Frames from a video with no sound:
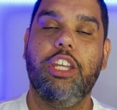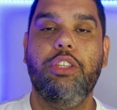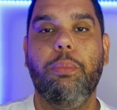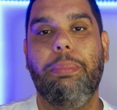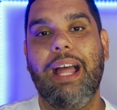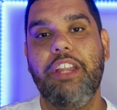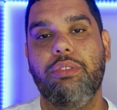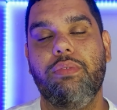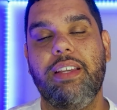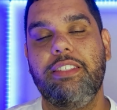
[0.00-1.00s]
e no
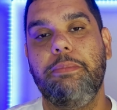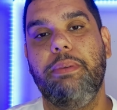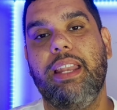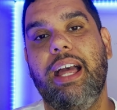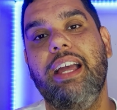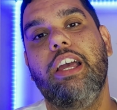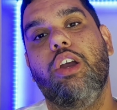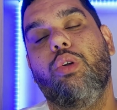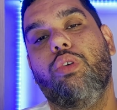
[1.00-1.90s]
Platinum vai se expirar